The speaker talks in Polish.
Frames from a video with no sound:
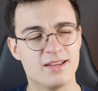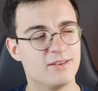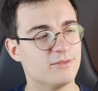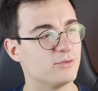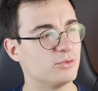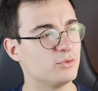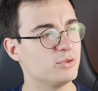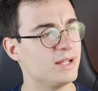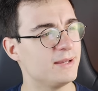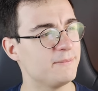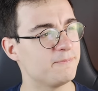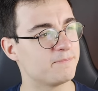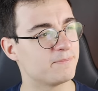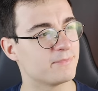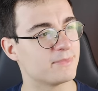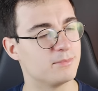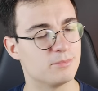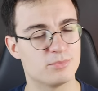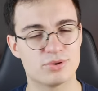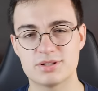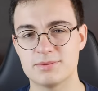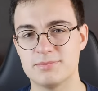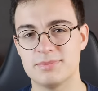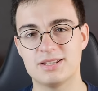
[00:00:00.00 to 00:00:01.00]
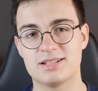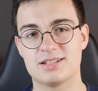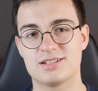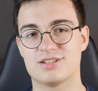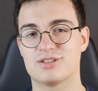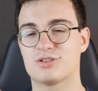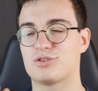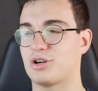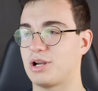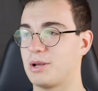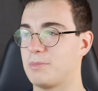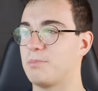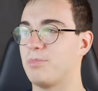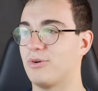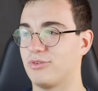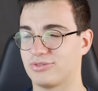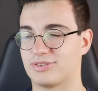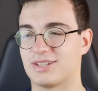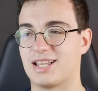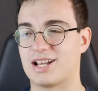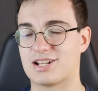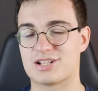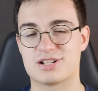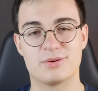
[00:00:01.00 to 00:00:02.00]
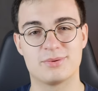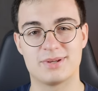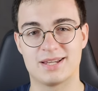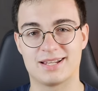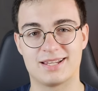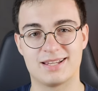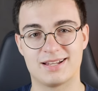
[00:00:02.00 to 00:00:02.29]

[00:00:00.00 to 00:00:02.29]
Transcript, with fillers: W ogóle, może będę się trochę powtarzał jak